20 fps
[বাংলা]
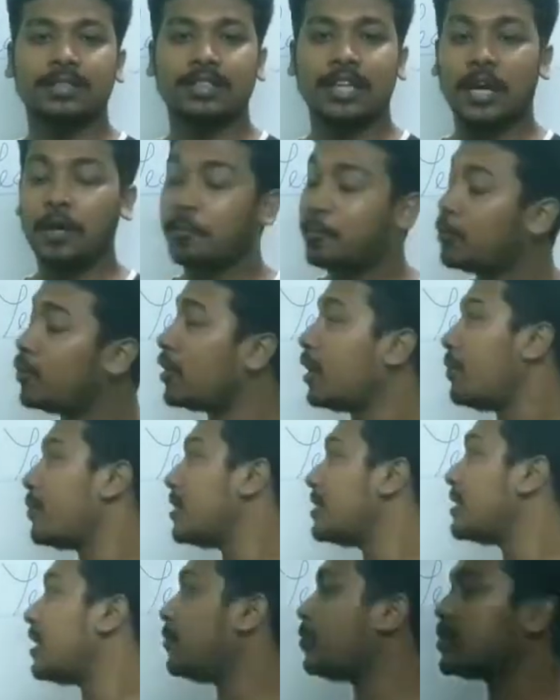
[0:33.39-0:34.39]
তারপর
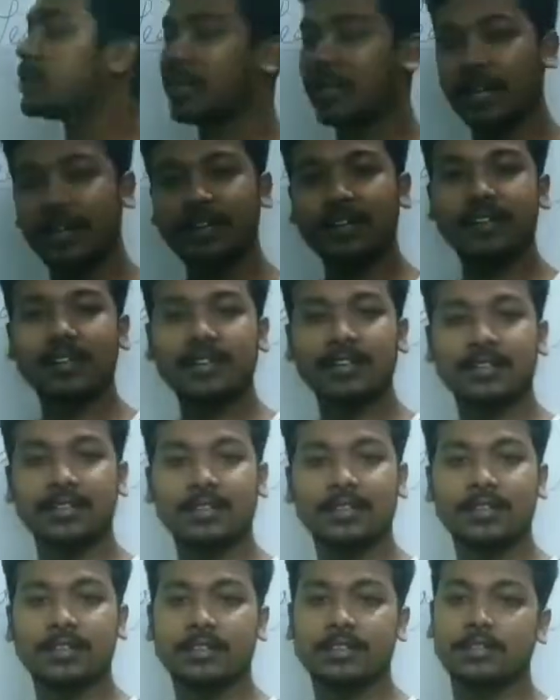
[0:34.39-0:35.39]
আমরা যাব সেকেন্ড ইয়ার
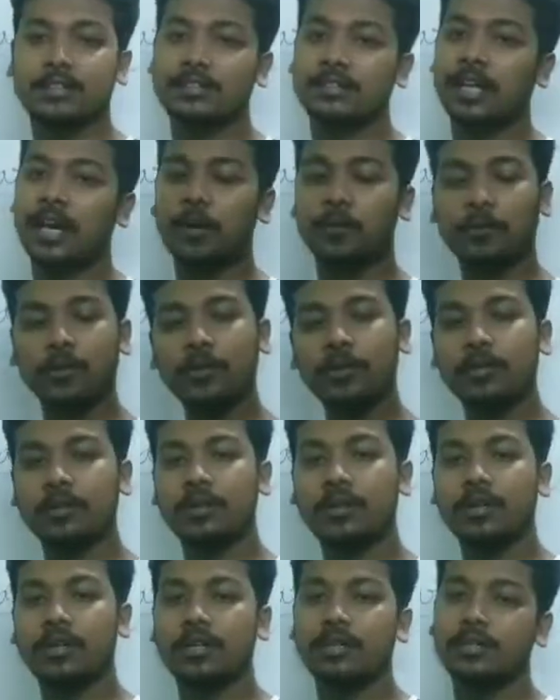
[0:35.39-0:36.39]
তারপর
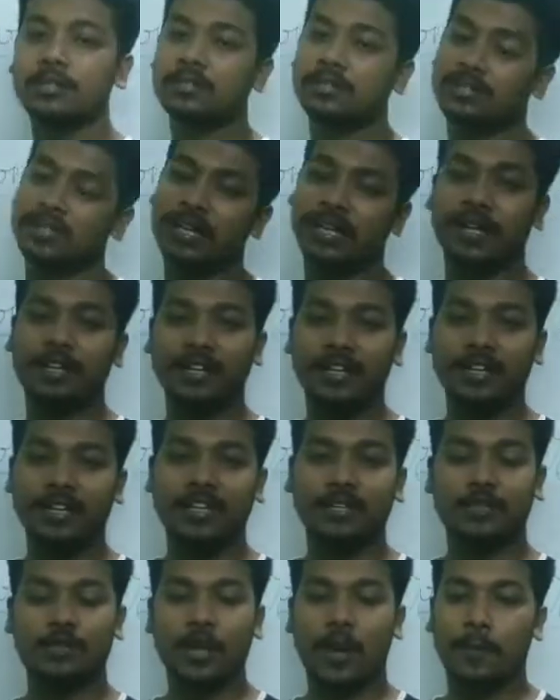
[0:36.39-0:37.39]
সেকেন্ড ইয়ারে
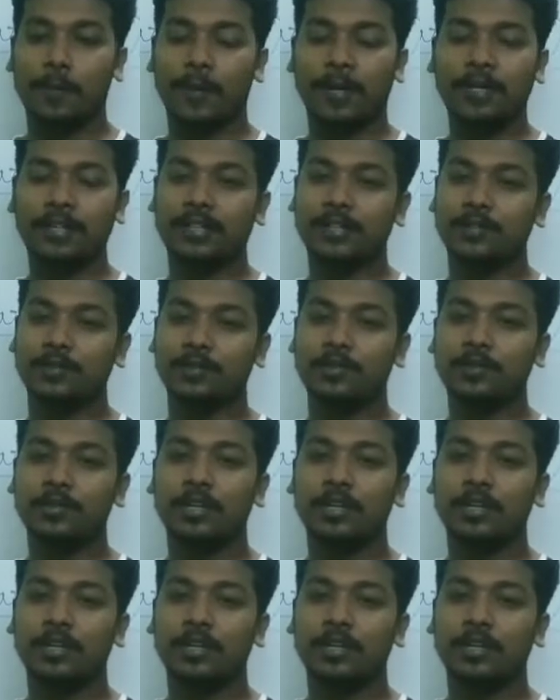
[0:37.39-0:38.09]
কিছু অ্যাপ্লাইড কিছু